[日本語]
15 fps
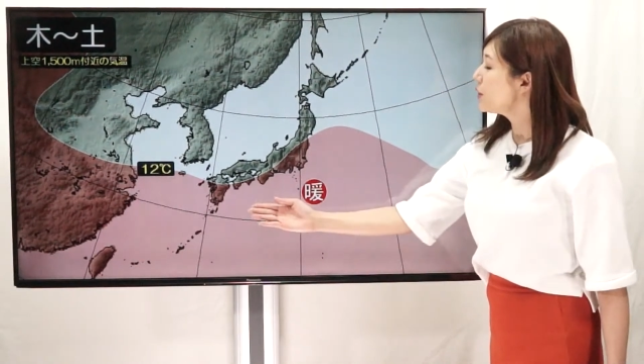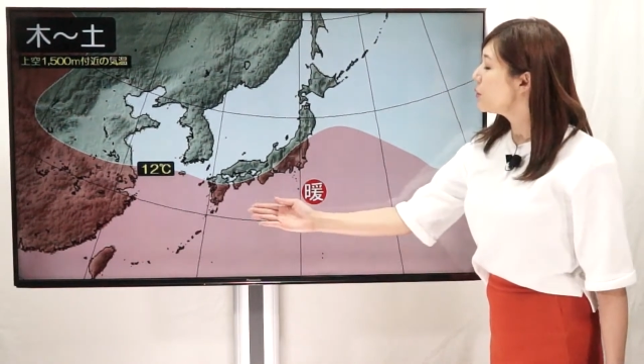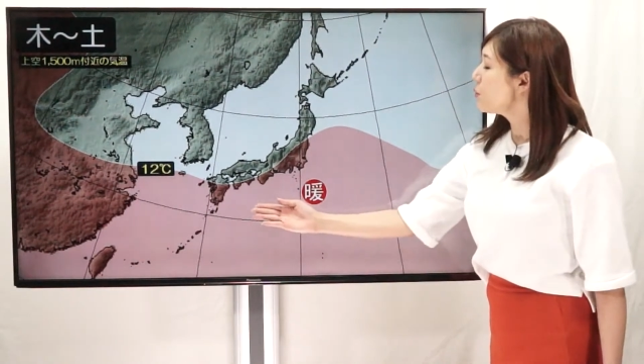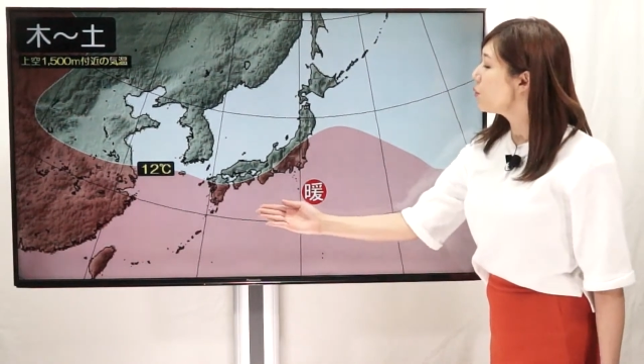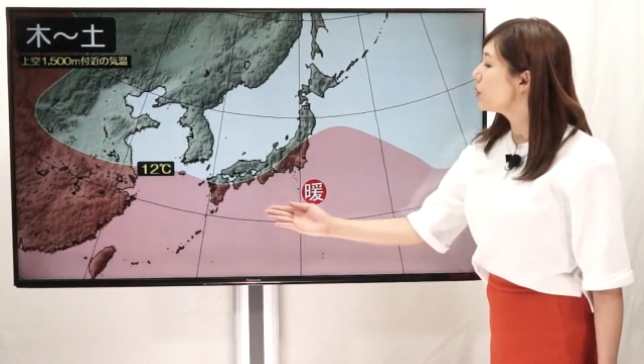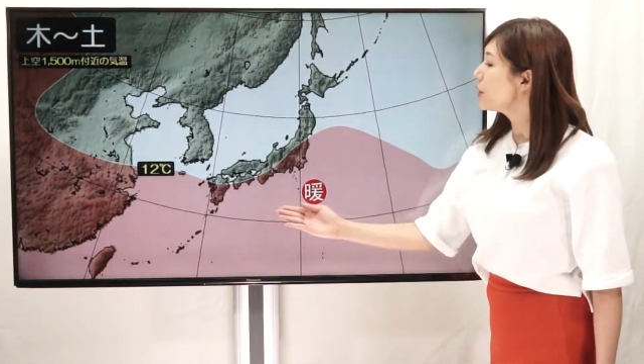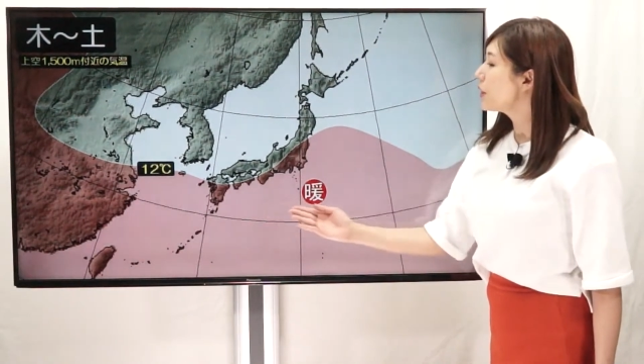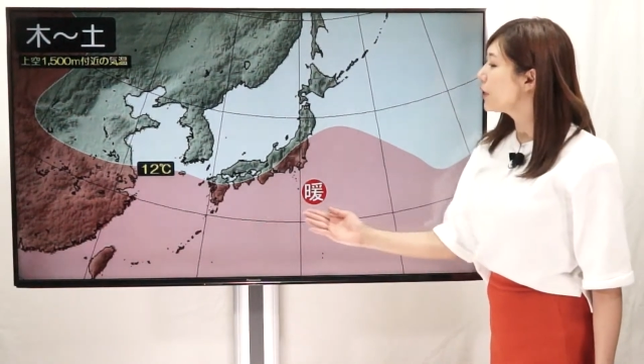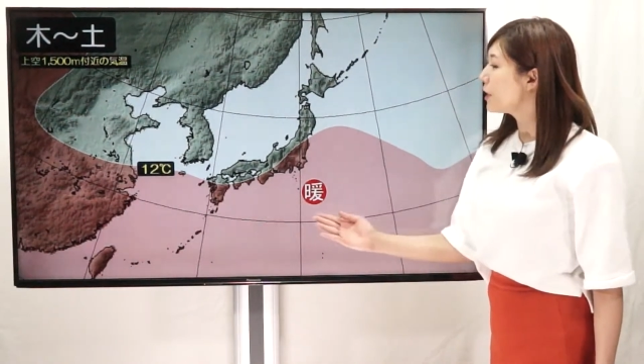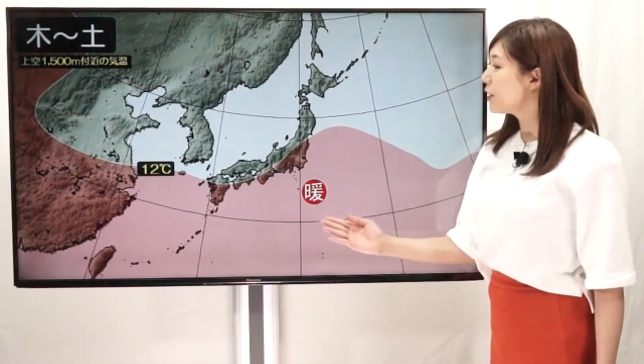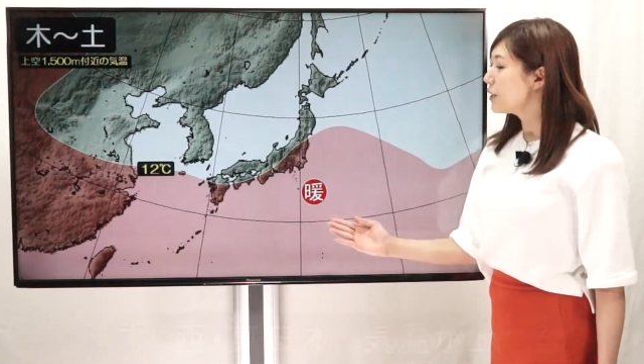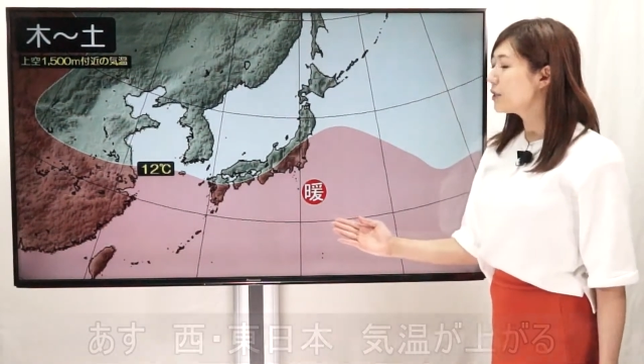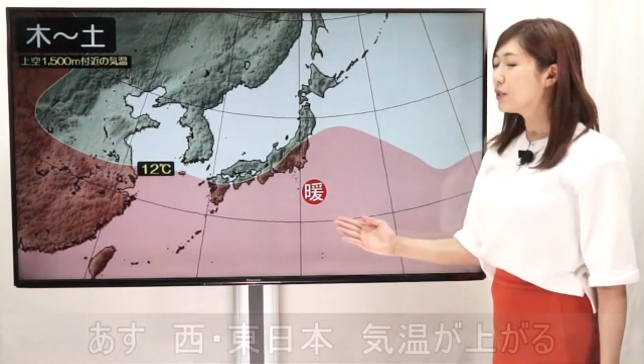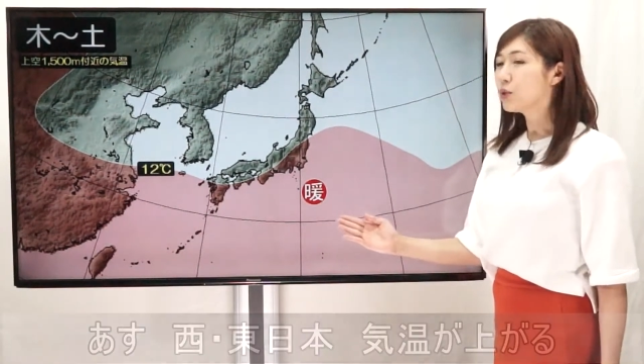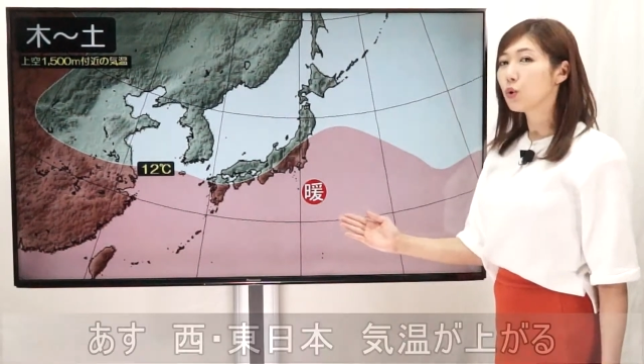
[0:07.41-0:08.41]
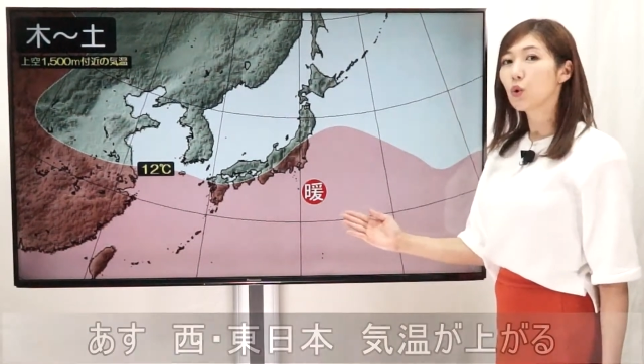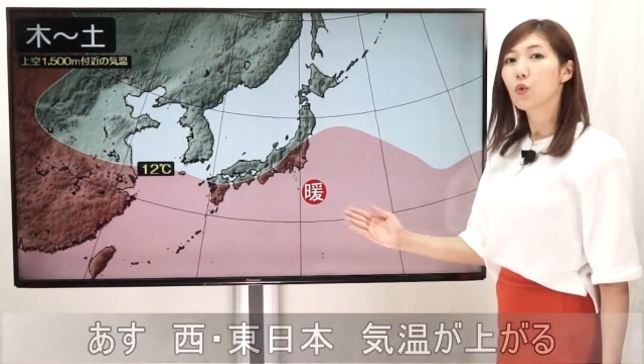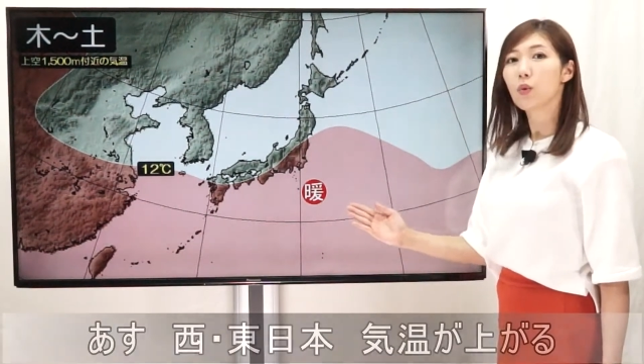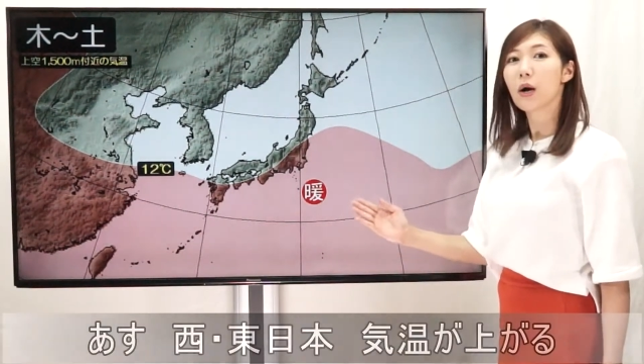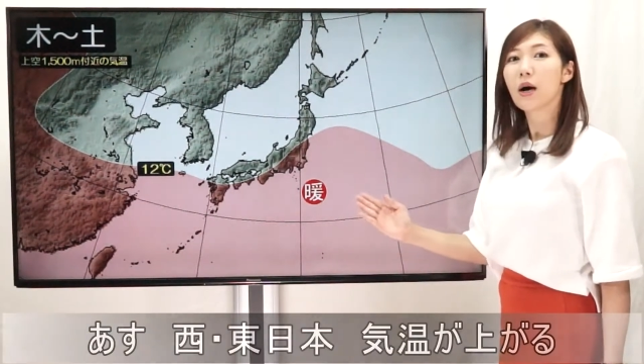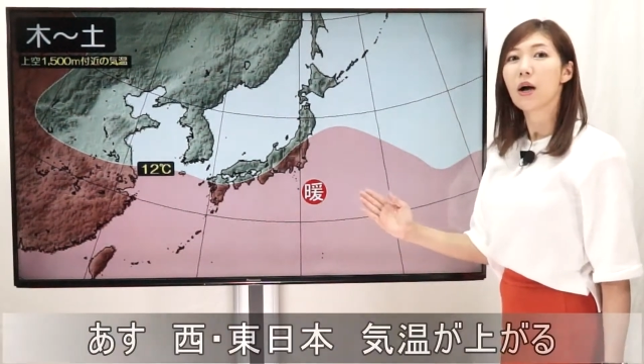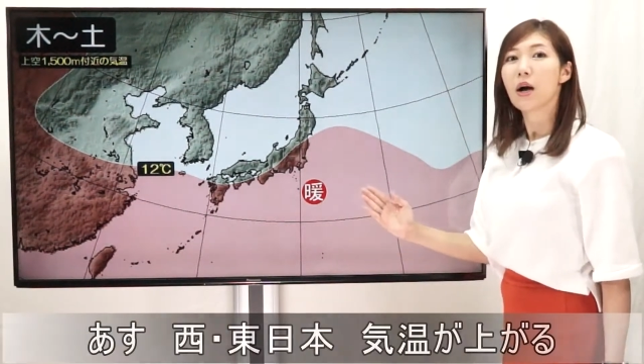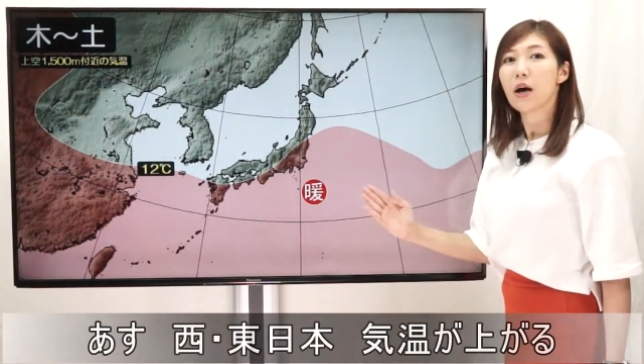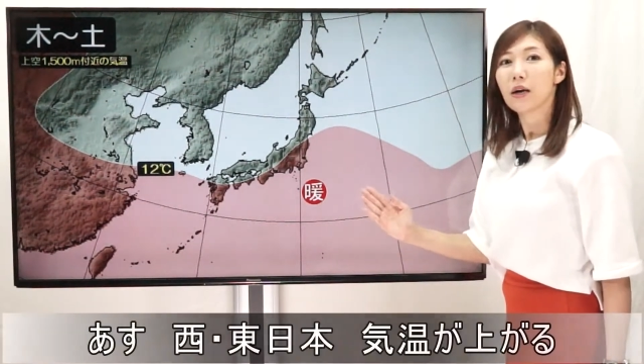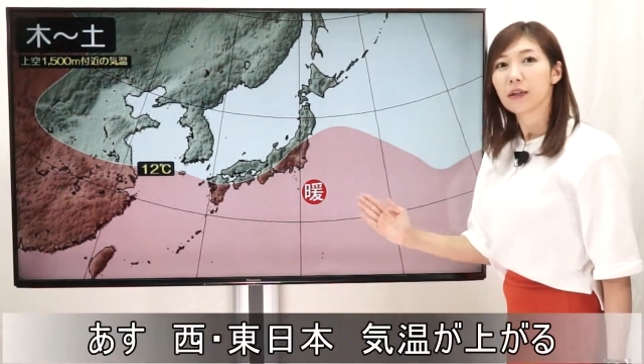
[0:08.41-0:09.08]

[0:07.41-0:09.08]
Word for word: 日本から東日本は